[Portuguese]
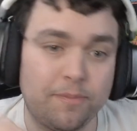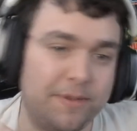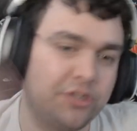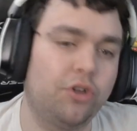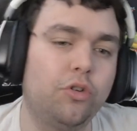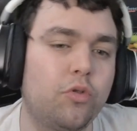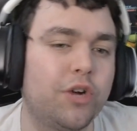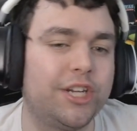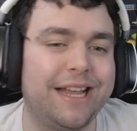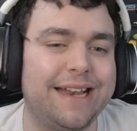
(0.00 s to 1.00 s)
O pessoal não
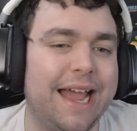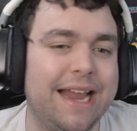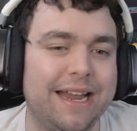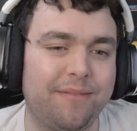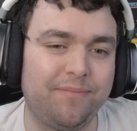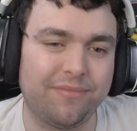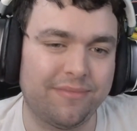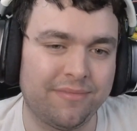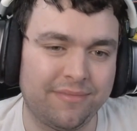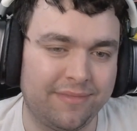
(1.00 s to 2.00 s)
curta a ideia,
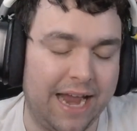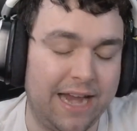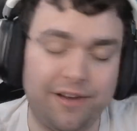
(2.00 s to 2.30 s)
né?